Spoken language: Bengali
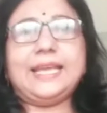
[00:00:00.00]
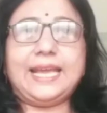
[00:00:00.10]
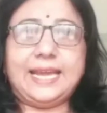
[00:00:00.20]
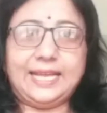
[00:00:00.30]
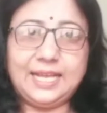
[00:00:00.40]

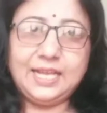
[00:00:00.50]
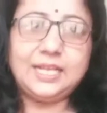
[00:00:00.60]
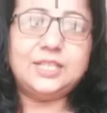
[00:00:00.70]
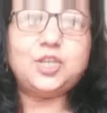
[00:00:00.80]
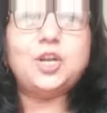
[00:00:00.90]
দেখে
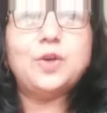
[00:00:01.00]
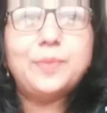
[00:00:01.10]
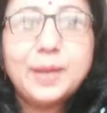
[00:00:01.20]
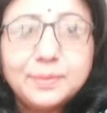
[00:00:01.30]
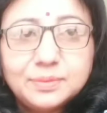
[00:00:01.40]
চলো
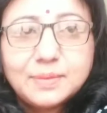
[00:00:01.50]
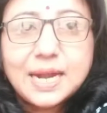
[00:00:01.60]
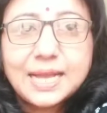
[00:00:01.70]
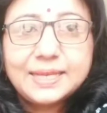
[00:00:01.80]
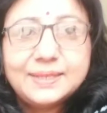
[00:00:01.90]
আমরা বানাই